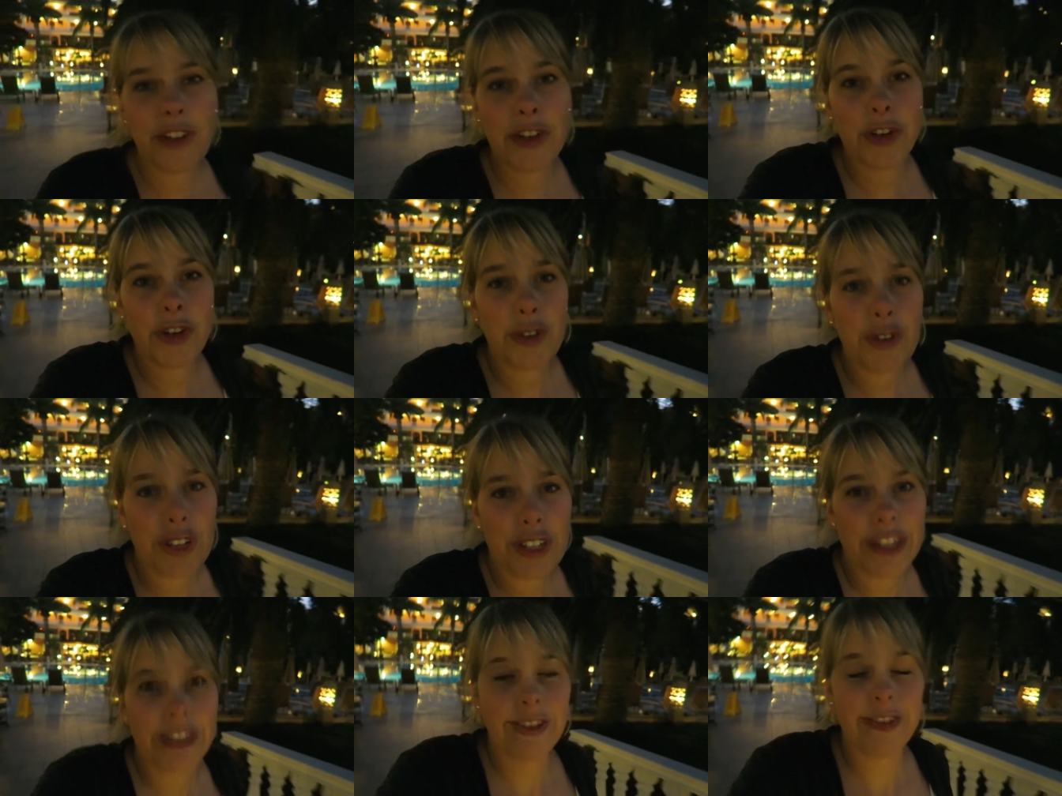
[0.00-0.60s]

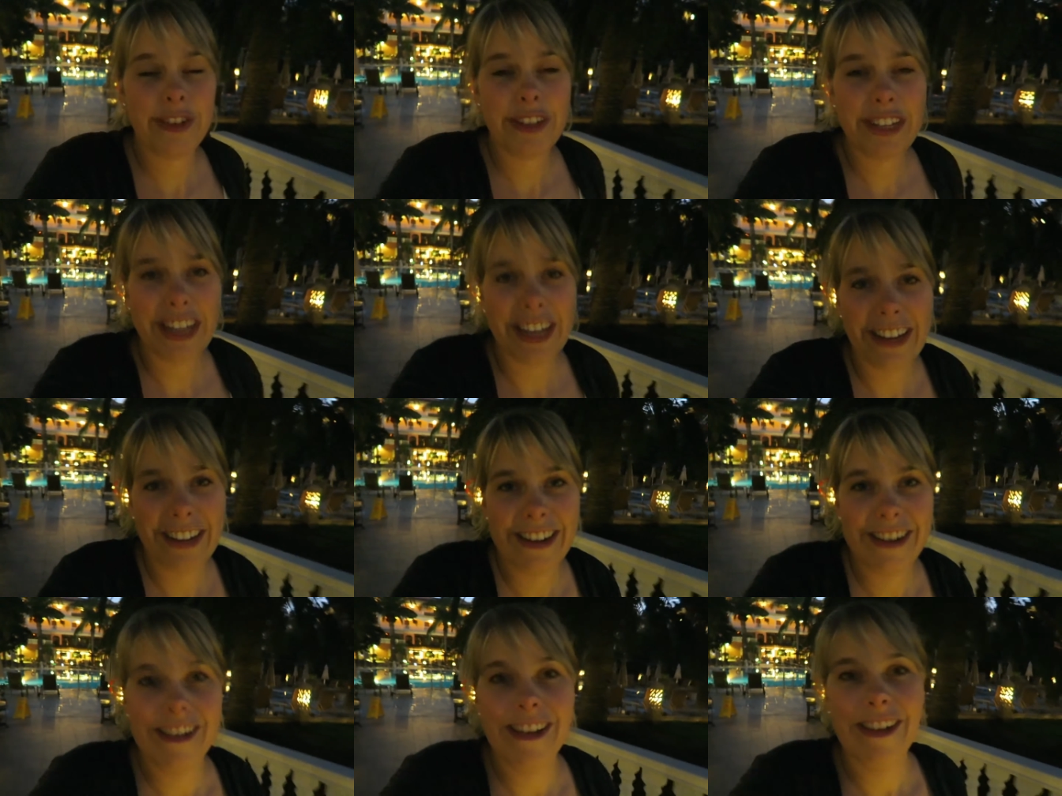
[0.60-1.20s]
schönes
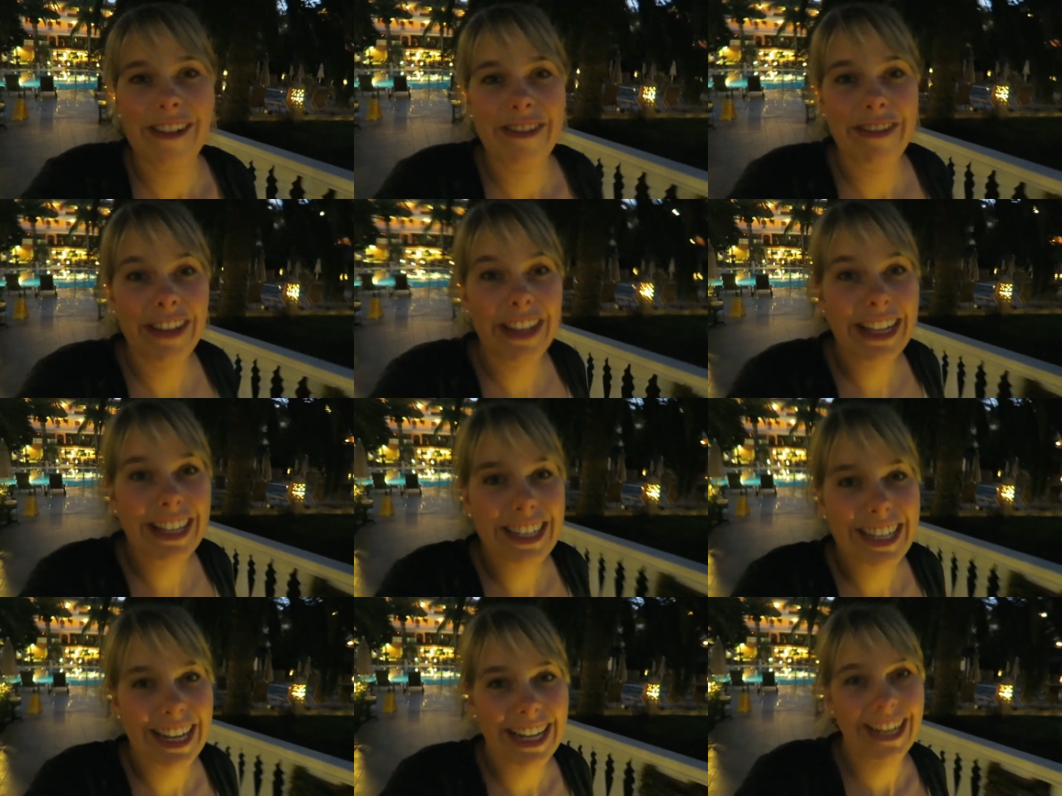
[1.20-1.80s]
Hotel.
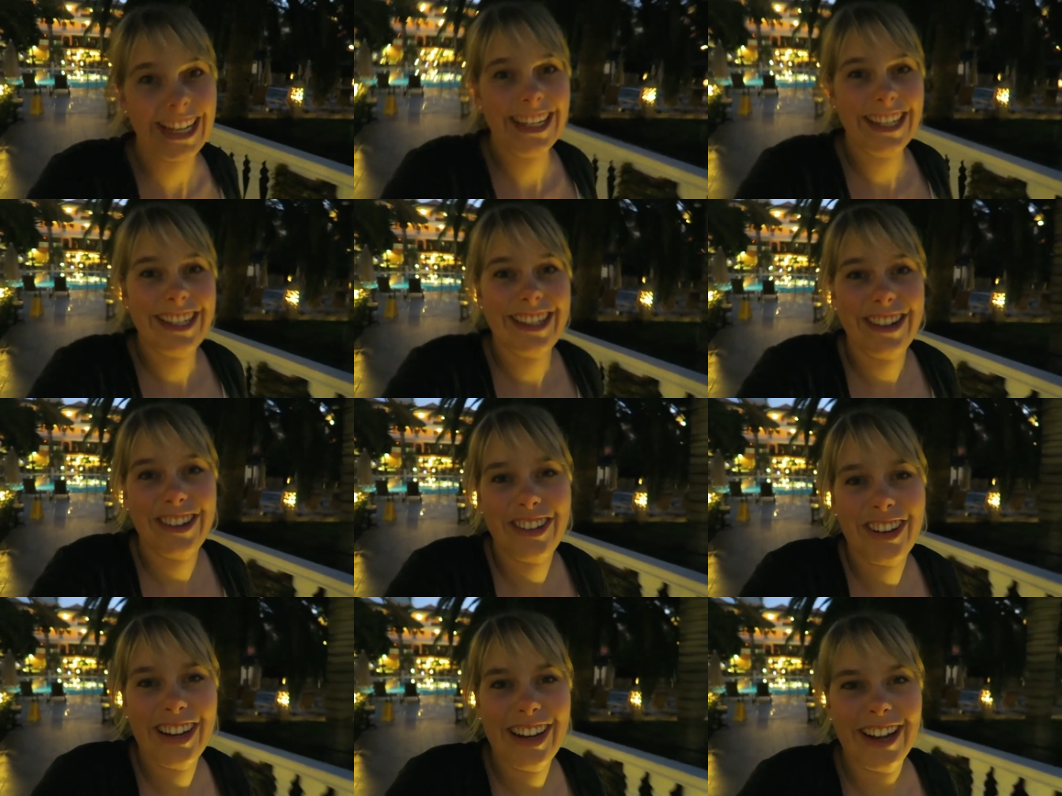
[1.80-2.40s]
Vielen Dank an
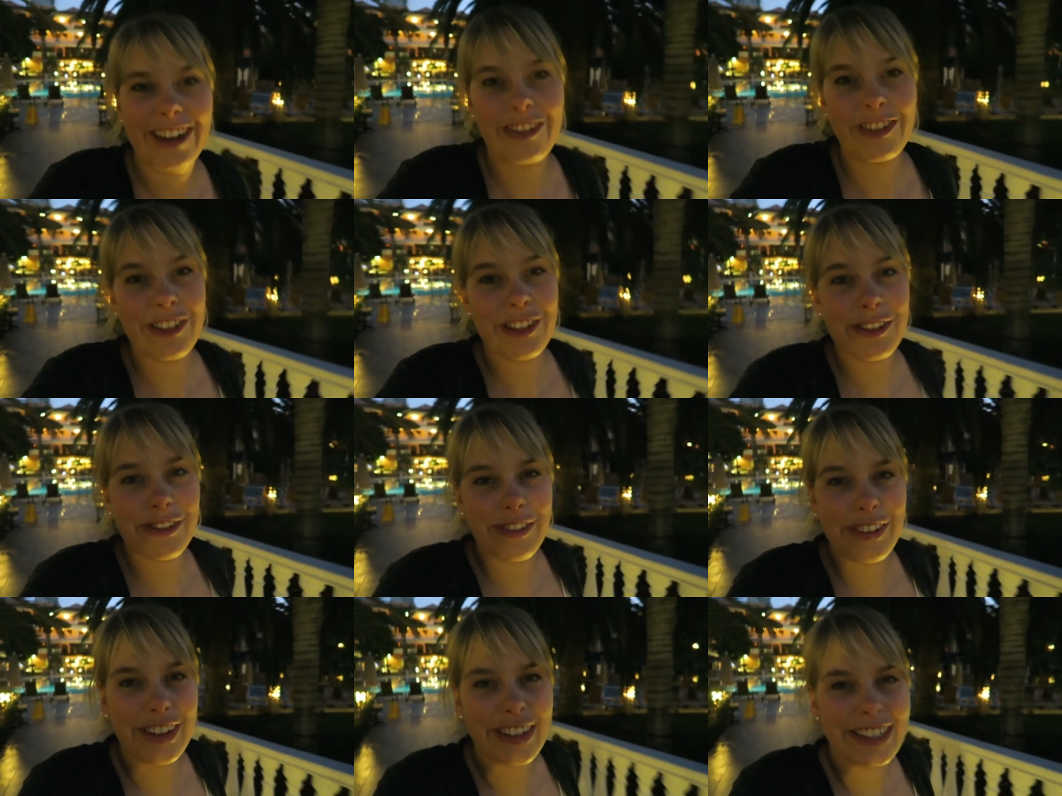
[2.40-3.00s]
dieser Stelle an
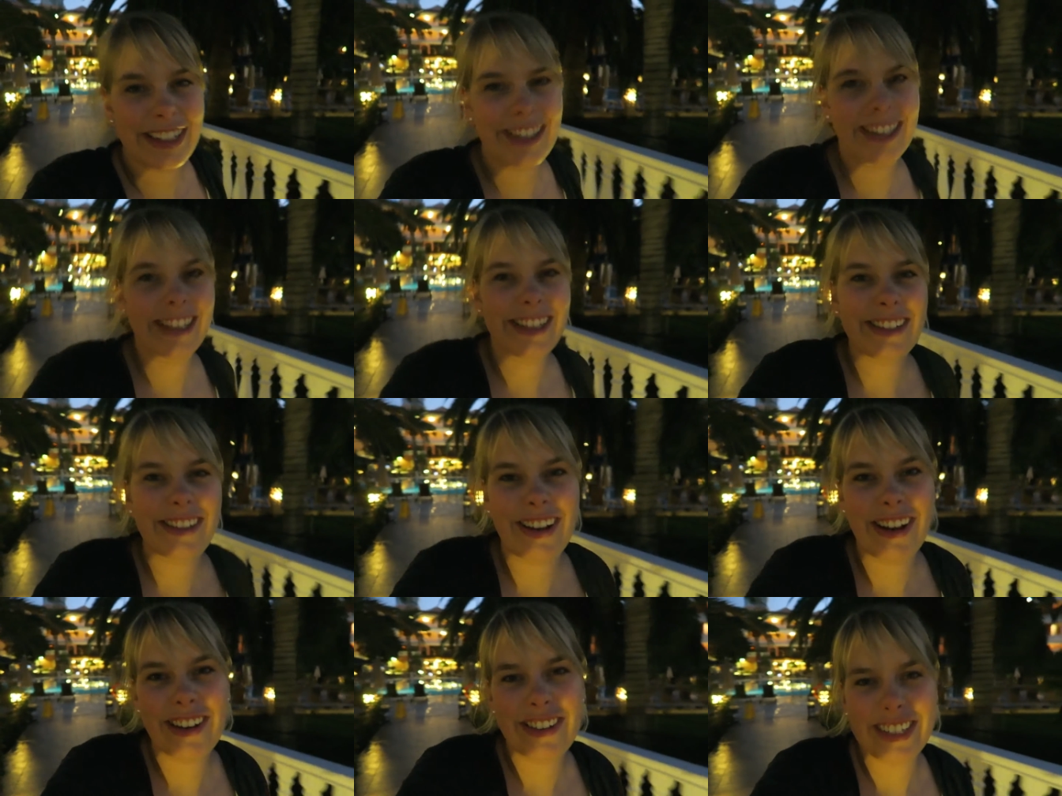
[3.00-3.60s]
unsere Freunde, die
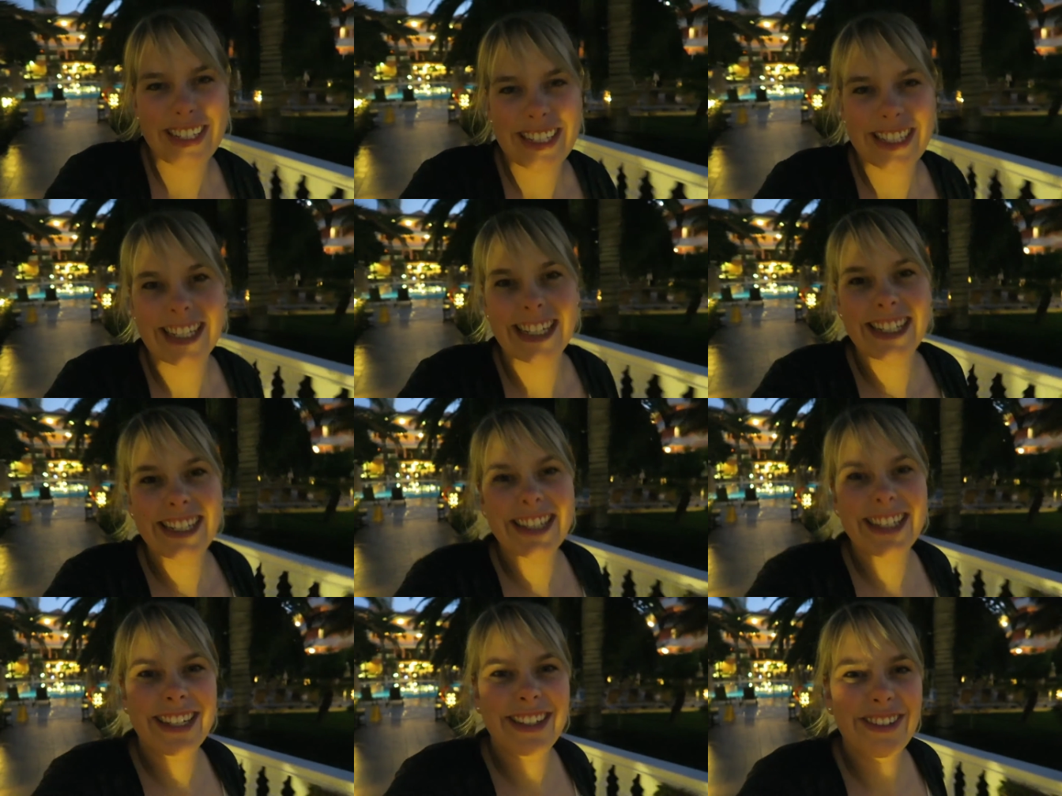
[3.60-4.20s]
zu Hause
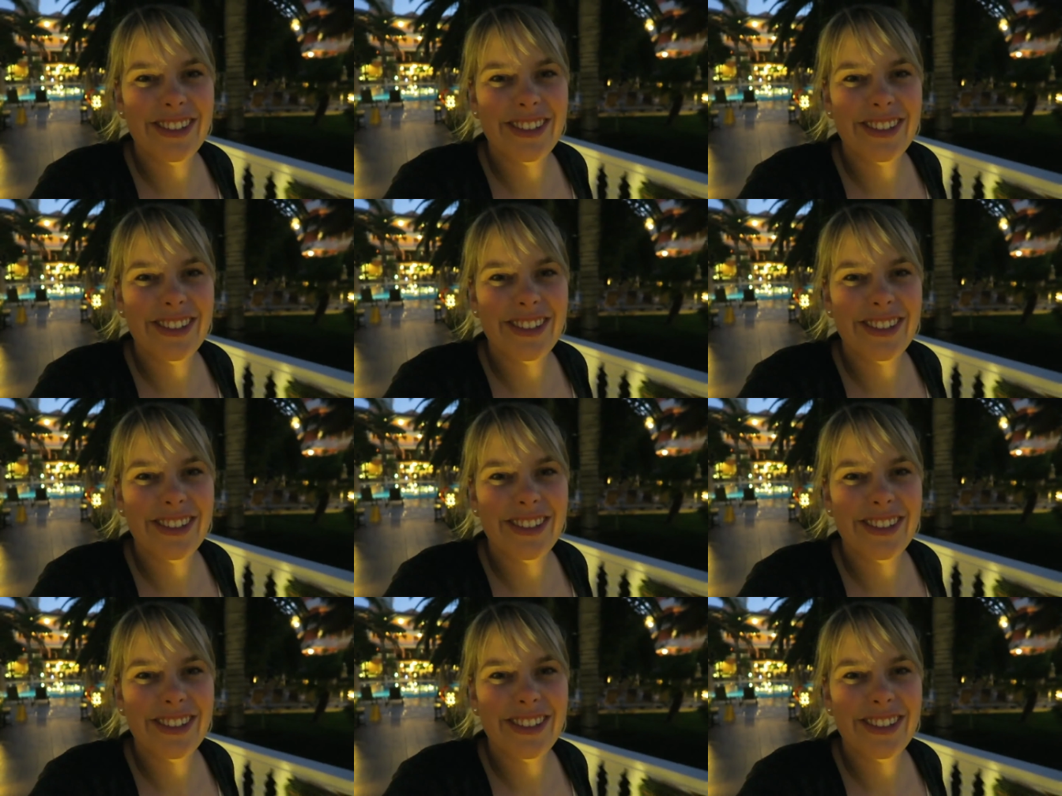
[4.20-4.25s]
sind,